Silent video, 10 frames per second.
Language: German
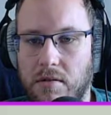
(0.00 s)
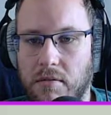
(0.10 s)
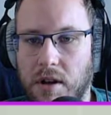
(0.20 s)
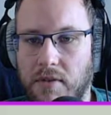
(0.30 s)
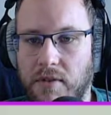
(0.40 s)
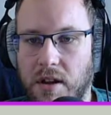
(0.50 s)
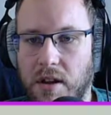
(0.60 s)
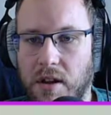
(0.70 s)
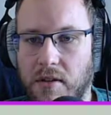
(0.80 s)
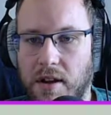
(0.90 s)
Weil wir
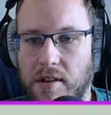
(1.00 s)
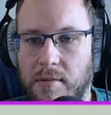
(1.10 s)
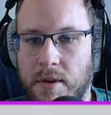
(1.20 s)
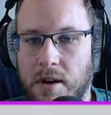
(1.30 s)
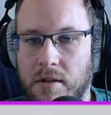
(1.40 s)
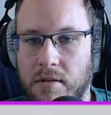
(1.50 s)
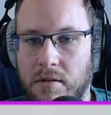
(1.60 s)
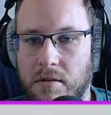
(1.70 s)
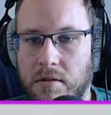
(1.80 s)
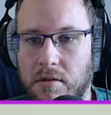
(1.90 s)
hier was machen?
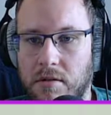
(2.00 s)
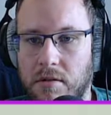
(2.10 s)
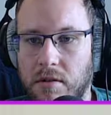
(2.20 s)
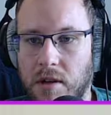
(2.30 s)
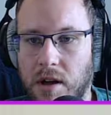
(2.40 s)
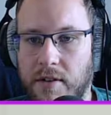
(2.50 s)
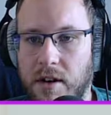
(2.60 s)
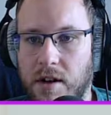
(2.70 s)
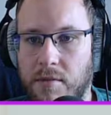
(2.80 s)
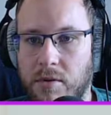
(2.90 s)
Navi
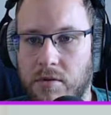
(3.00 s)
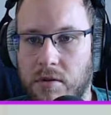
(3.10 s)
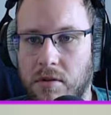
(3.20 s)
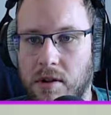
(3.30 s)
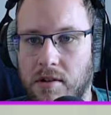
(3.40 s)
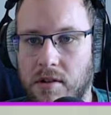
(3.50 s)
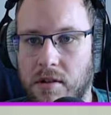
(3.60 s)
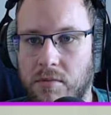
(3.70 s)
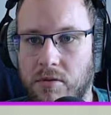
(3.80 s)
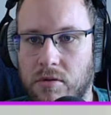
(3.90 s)
reinbuttern, das
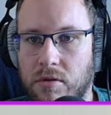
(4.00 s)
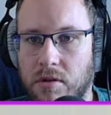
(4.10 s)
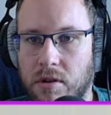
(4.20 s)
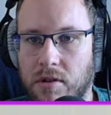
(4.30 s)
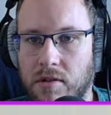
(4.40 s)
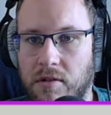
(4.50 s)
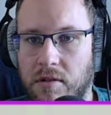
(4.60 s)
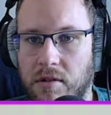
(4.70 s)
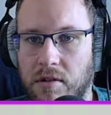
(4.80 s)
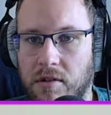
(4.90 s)
reinbuttern, das,
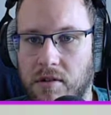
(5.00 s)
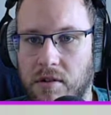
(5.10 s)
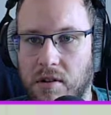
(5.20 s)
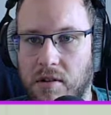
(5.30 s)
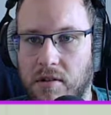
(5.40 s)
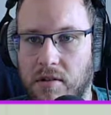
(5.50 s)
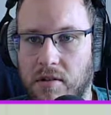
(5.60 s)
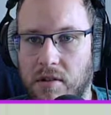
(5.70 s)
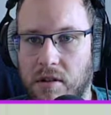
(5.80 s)
das.